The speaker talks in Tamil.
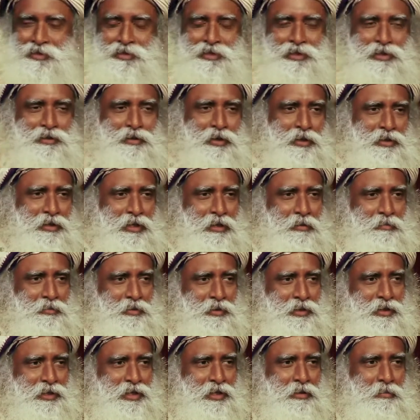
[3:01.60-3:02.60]
இது இன்னும்
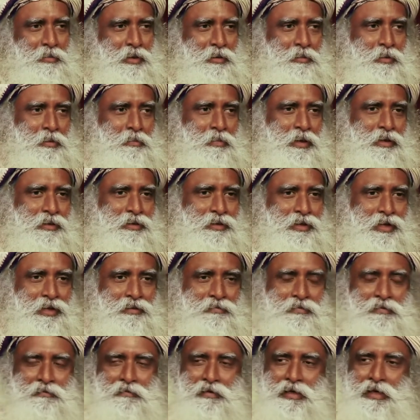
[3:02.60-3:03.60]
இந்தியாவுக்கு வராமல் இருக்கலாம்
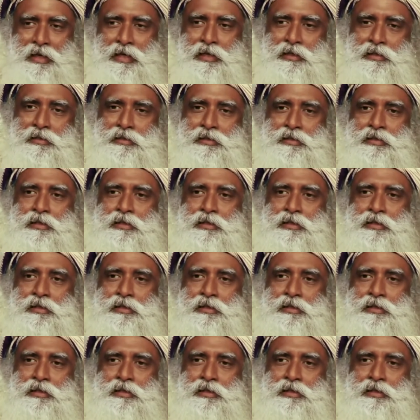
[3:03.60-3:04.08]
ஆனால் மற்ற எல்லா